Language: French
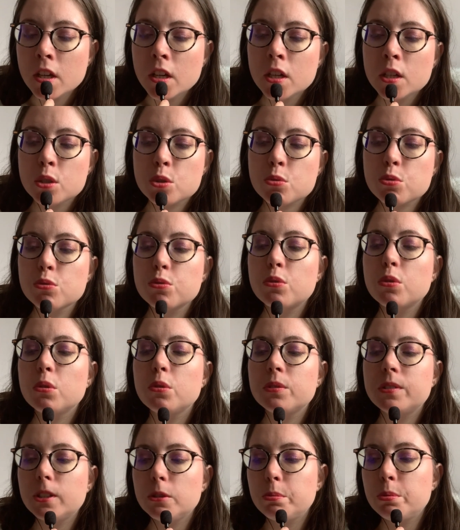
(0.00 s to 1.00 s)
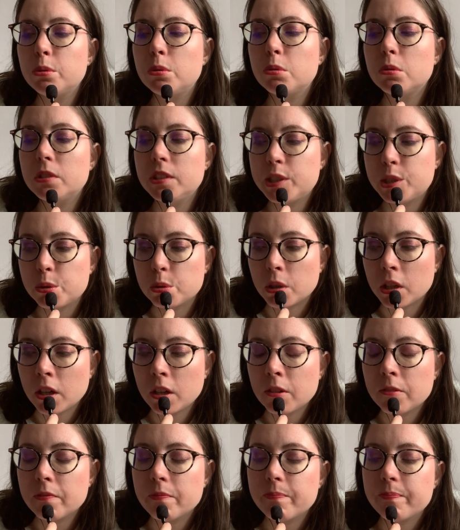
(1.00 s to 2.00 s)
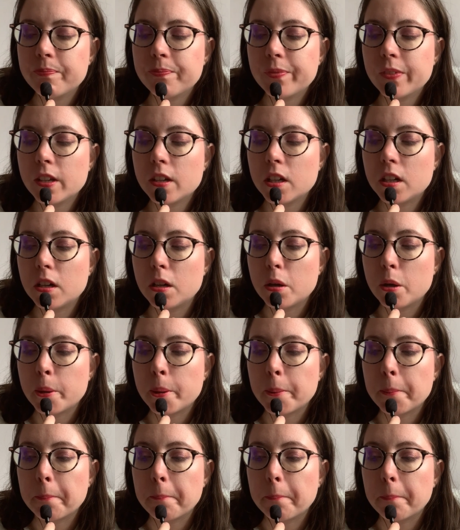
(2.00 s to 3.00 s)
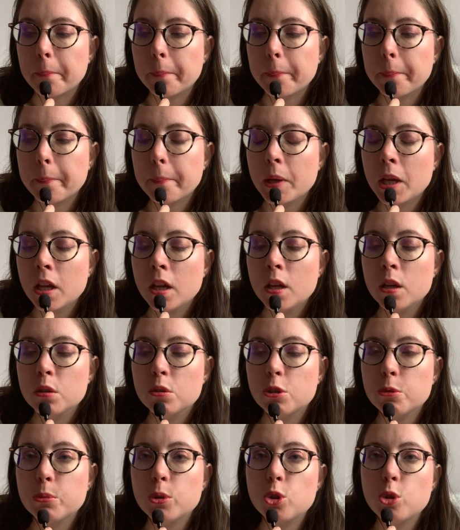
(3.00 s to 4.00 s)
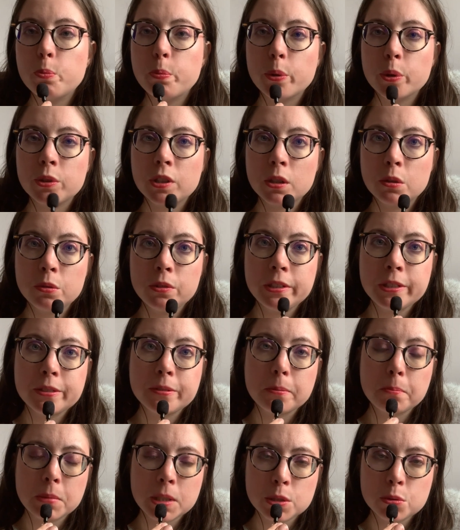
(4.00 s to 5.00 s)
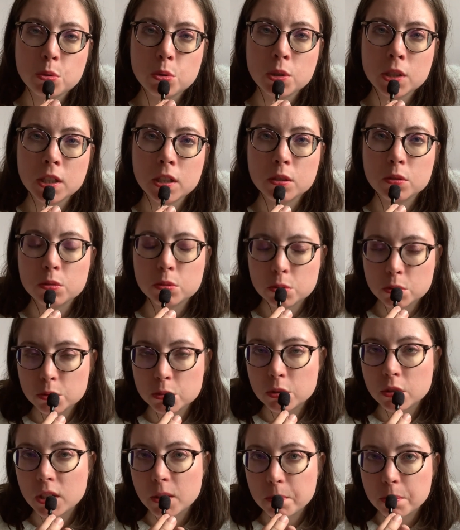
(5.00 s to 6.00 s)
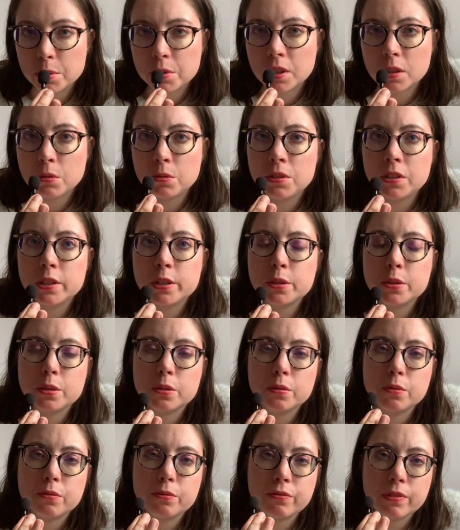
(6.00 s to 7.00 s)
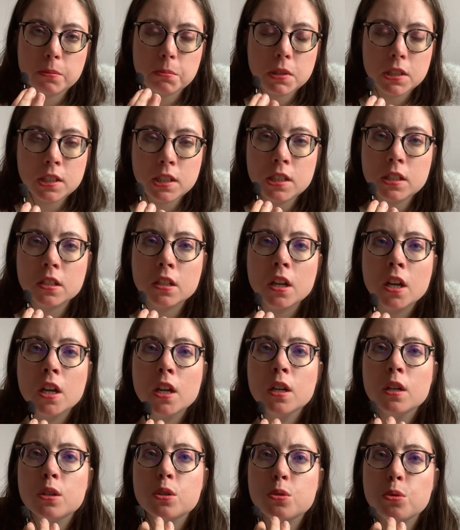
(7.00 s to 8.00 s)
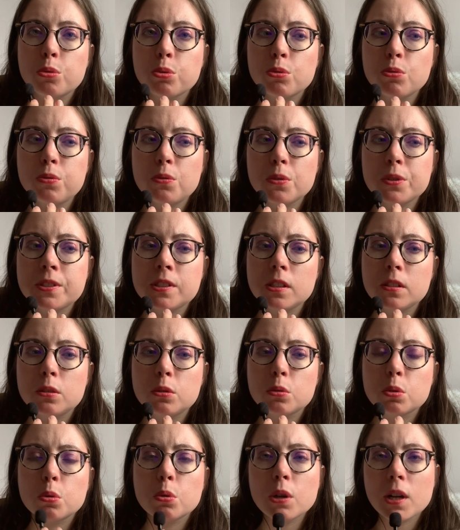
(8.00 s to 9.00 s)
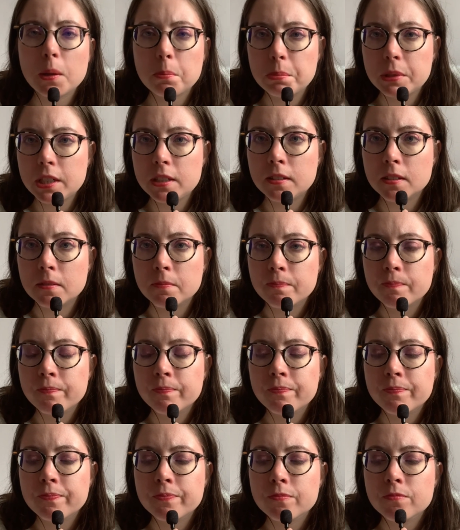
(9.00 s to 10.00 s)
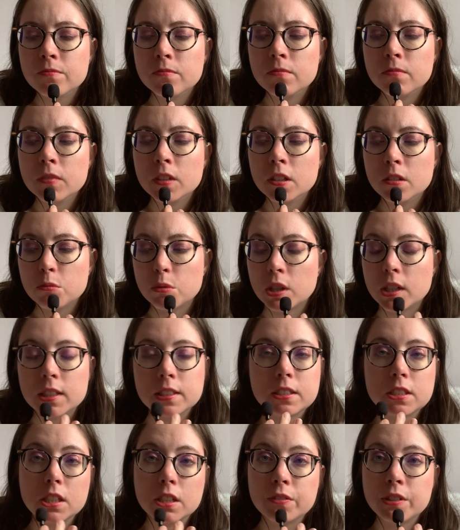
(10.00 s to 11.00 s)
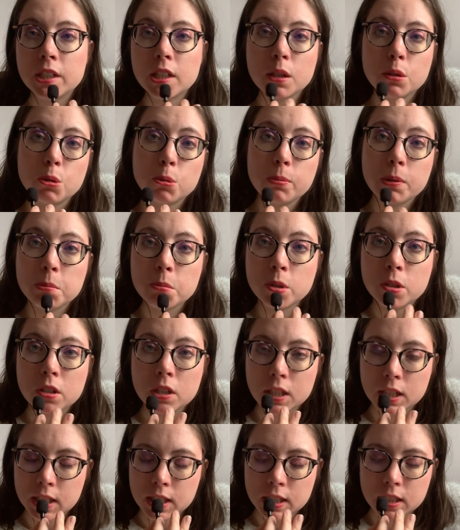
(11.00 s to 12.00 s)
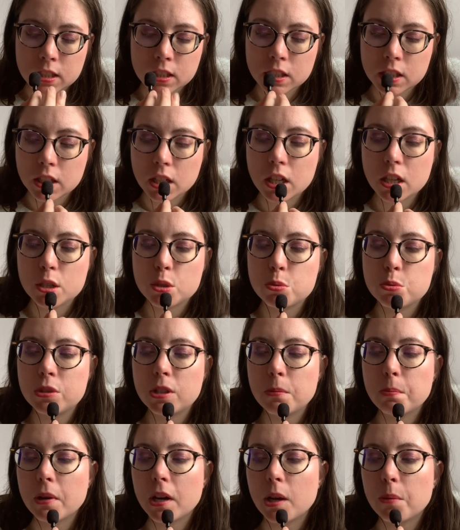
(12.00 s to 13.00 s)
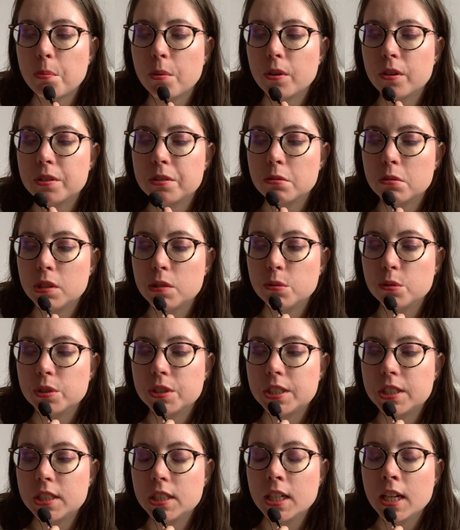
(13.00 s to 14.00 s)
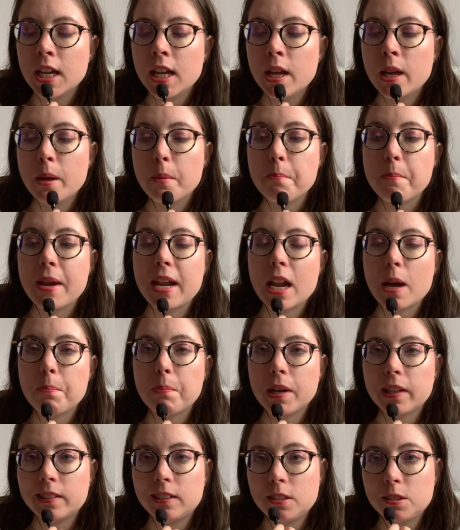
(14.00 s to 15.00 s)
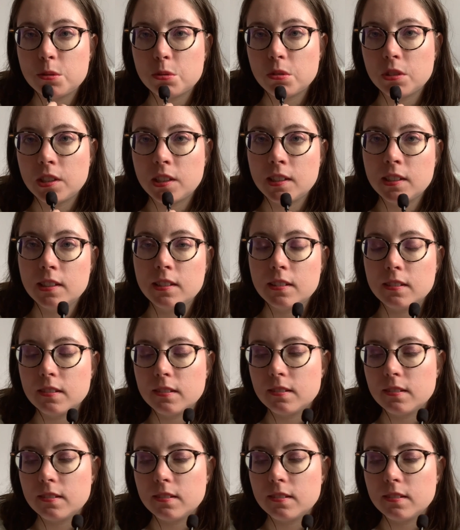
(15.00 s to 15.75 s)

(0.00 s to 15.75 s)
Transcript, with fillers: Je trouve que le début de l'histoire, euh, comment le protagoniste masculin rencontre la protagoniste féminine, je trouve que c'est trop rapide. Voilà, s'il y avait quelques bémols à, ajouter par rapport à ce livre-ci, mais la partie stalking